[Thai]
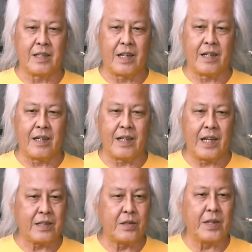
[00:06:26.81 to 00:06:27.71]

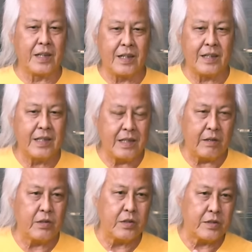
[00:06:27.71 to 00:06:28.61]
อิเล็กทรอนิกส์เลยที่
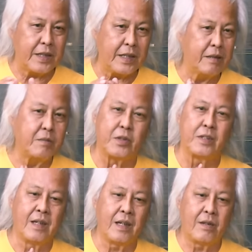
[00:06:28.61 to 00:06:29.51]
เกี่ยวดนตรีทั้งหมด
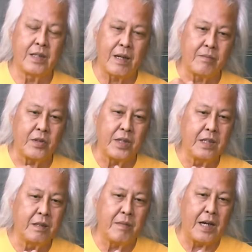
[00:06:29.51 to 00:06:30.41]
แล้วเราก็ทำตรง
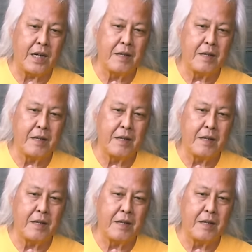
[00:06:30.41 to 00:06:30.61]
นี้ขึ้นมา